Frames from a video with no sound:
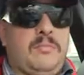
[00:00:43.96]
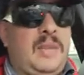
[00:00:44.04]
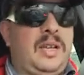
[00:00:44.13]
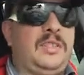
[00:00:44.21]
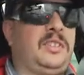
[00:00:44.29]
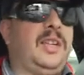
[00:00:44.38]

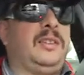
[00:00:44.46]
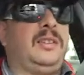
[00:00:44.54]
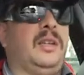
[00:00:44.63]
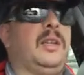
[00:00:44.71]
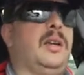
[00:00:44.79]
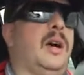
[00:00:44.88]
alle
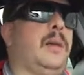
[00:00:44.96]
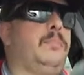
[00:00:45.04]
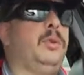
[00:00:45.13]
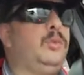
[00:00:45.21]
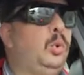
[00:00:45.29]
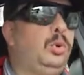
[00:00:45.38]
7 ha
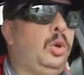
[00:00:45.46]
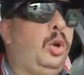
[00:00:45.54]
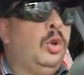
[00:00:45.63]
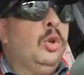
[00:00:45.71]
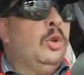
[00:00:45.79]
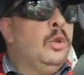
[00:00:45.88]
piovuto,
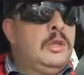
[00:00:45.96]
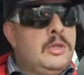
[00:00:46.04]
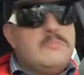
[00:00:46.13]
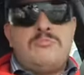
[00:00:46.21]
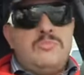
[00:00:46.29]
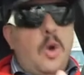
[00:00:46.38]

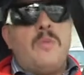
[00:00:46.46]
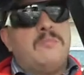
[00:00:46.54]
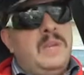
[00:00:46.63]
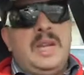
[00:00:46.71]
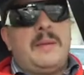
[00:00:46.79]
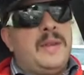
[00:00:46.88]
non
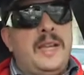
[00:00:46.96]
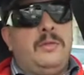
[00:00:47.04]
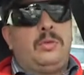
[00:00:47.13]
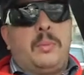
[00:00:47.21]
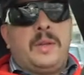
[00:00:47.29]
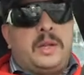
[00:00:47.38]
mi
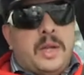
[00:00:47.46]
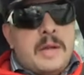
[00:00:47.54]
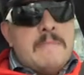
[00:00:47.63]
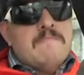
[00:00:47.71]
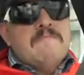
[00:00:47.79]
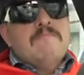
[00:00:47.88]
lamento
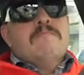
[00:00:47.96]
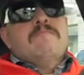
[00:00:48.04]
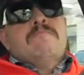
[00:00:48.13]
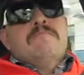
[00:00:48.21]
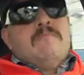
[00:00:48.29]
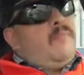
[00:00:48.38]
perché
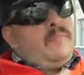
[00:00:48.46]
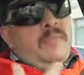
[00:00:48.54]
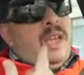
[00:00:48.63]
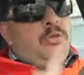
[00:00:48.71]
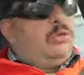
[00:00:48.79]
il naso